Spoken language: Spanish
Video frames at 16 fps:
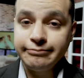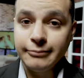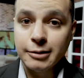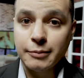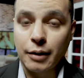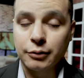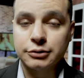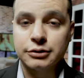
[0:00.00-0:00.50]

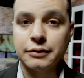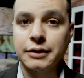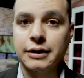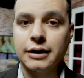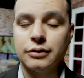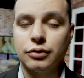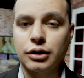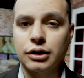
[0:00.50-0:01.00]
Vamos a ver
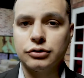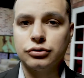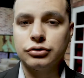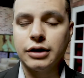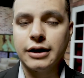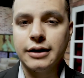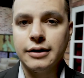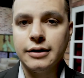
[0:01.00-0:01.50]
qué es lo que
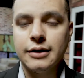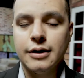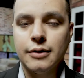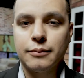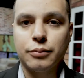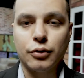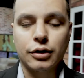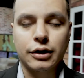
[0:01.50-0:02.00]
sucede,
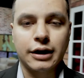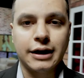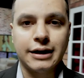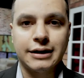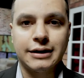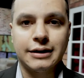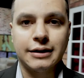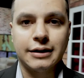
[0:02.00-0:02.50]

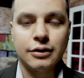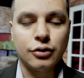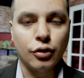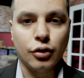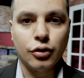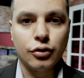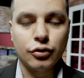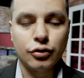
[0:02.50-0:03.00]
porque
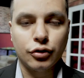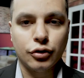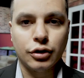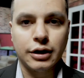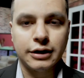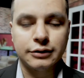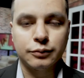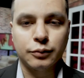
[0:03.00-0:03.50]
no, no
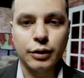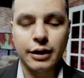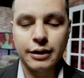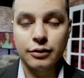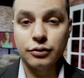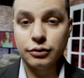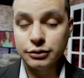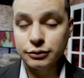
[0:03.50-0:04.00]
es,
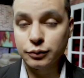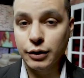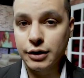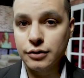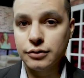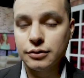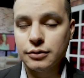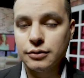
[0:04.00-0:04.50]

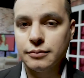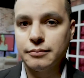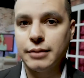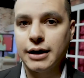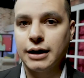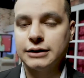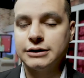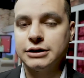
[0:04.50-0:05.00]
bueno
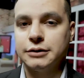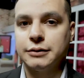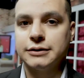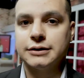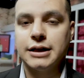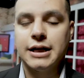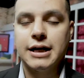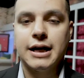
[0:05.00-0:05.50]
ver a
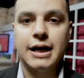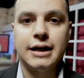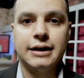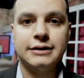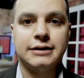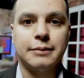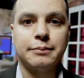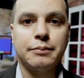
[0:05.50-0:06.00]
Chivas en
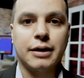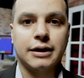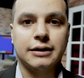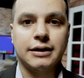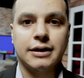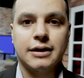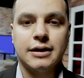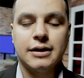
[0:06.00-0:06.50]
esa
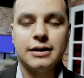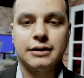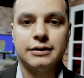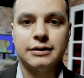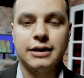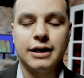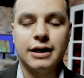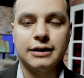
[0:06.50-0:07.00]
parte
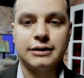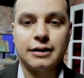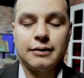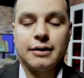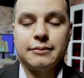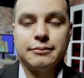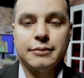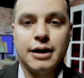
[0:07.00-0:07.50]
de la
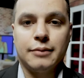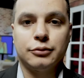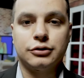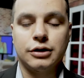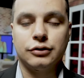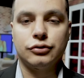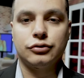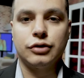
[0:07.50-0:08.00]
tabla. Veremos
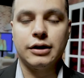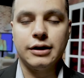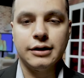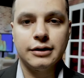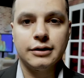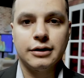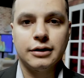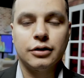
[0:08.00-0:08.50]
qué
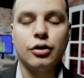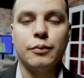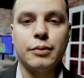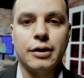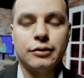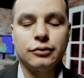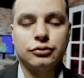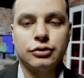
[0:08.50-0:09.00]
sucede. ¿Qué
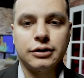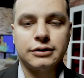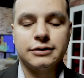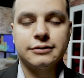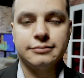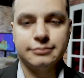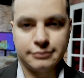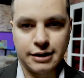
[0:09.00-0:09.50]
opinan ustedes?
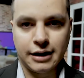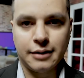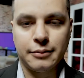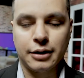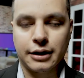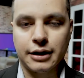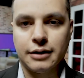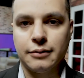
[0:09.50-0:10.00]
déjame
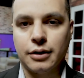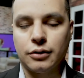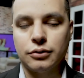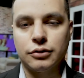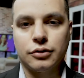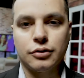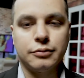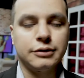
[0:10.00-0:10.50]
aquí abajo en
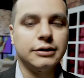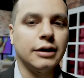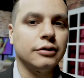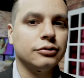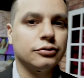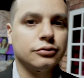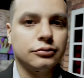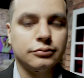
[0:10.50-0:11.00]
los
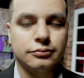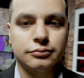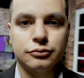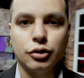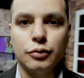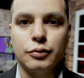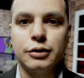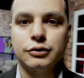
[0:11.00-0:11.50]
comentarios.
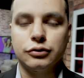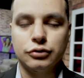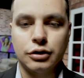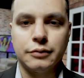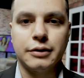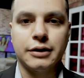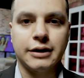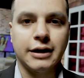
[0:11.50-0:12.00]
No olvides
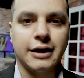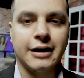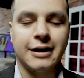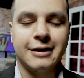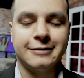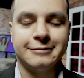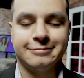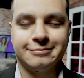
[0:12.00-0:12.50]
suscribirte al
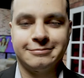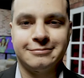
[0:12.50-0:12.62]
canal.